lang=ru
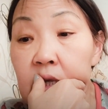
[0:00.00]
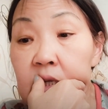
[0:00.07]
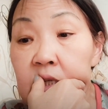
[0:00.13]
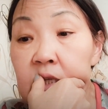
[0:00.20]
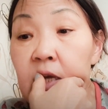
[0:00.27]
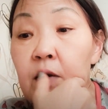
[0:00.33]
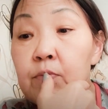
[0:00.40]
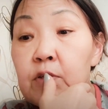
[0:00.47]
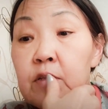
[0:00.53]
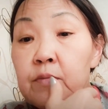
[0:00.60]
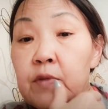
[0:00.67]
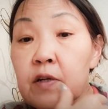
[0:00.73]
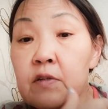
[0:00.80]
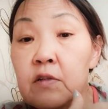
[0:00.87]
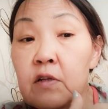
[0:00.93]
И я об этом
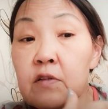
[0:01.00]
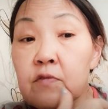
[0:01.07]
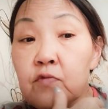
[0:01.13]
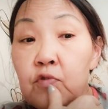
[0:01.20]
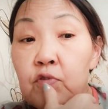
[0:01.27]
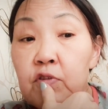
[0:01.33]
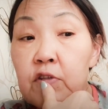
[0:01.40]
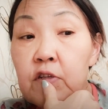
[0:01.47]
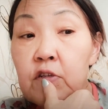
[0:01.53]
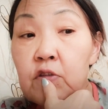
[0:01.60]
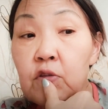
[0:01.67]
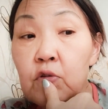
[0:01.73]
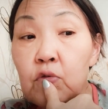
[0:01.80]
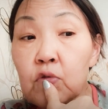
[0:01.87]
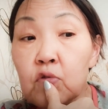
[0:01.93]
докладываю
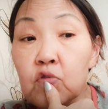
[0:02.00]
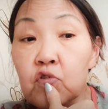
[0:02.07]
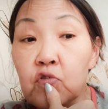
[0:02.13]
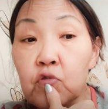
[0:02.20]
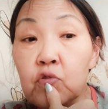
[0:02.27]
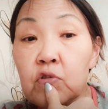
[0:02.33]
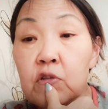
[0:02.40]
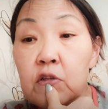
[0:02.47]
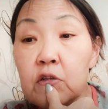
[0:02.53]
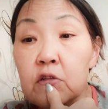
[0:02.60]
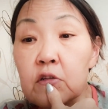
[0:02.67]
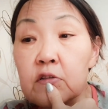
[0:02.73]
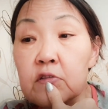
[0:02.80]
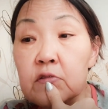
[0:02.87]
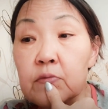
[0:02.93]
директору, что
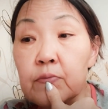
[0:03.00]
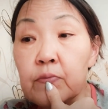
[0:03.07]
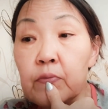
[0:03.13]
делать.